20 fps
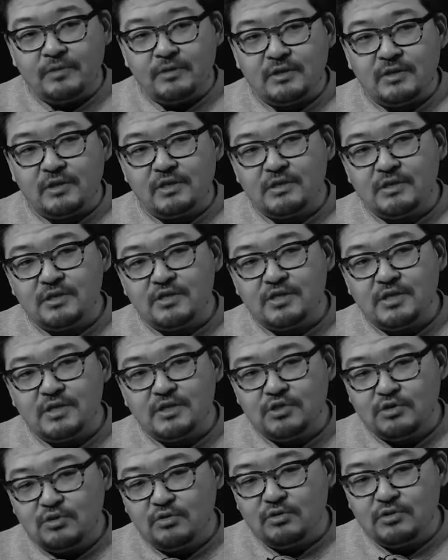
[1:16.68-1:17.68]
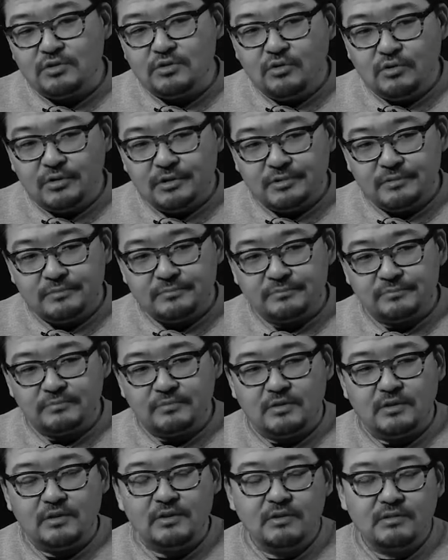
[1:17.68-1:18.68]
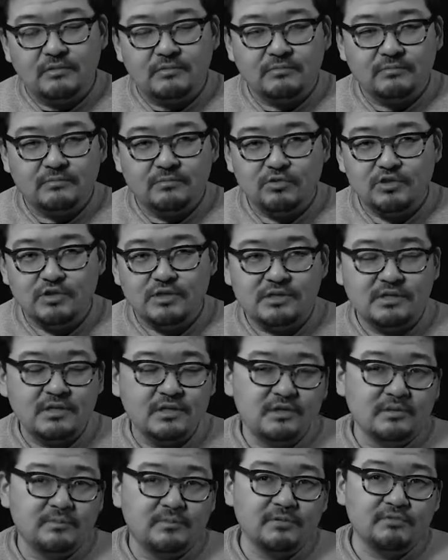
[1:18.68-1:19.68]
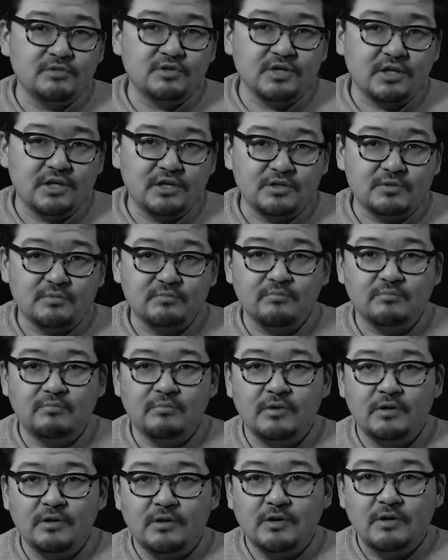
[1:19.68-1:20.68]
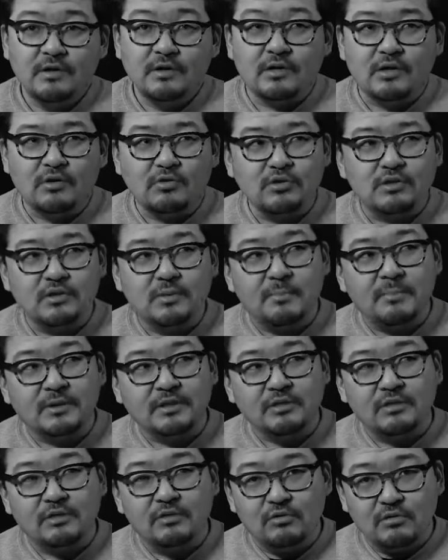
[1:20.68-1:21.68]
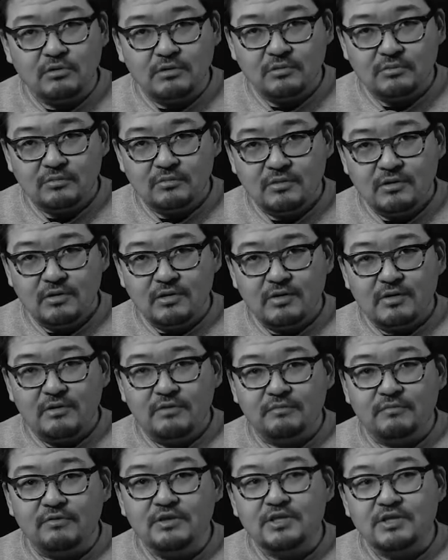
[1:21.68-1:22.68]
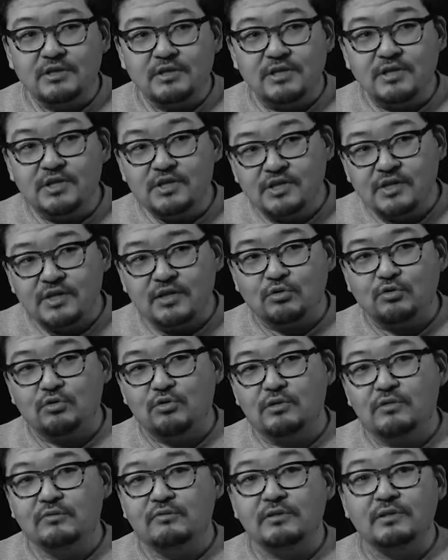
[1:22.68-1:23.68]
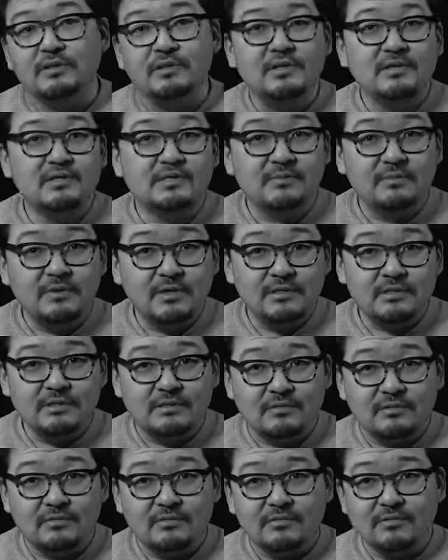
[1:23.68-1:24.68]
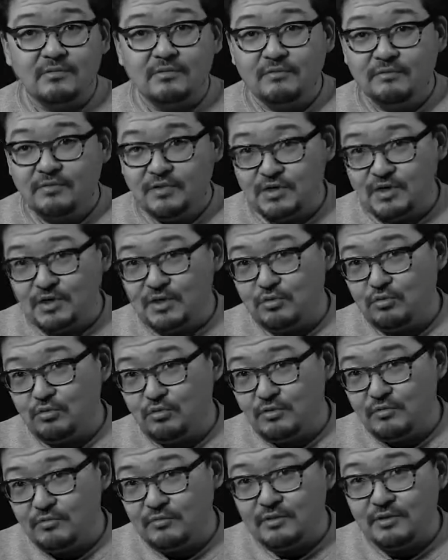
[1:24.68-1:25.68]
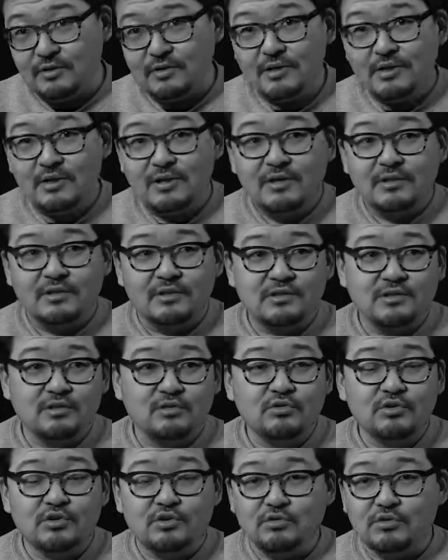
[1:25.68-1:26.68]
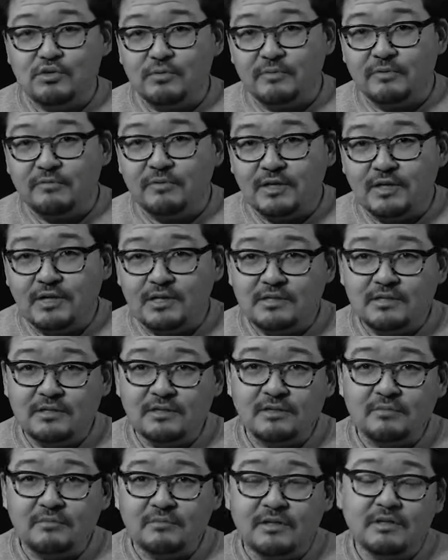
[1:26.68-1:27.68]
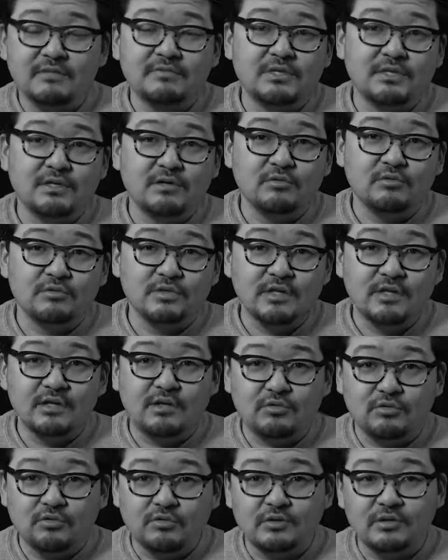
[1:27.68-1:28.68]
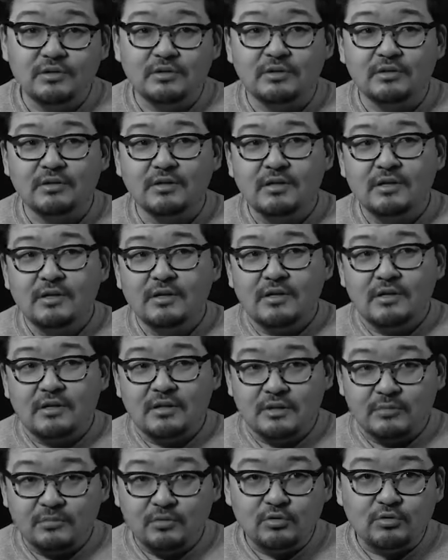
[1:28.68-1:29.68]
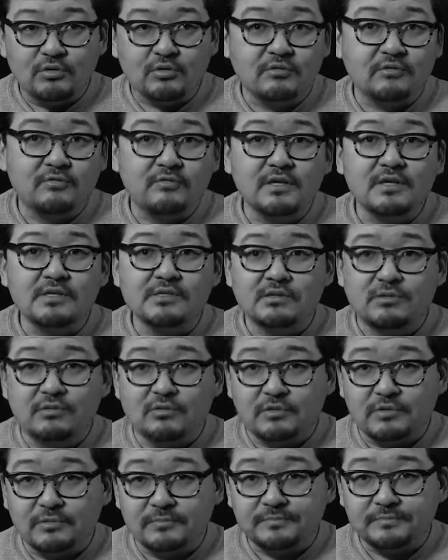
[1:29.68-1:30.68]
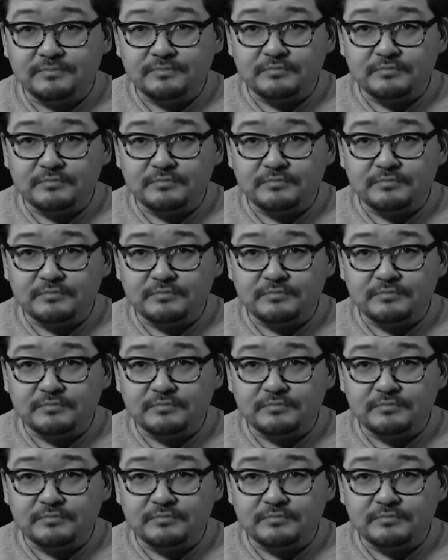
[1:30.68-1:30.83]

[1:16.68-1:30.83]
когда ты начинаешь строить город, ты очень сильно превышаешь какой-то потолок, выше, ниже которого ты не заметен, выше которого ты становишься очень привлекательным для всех людей, которые работают вне закона.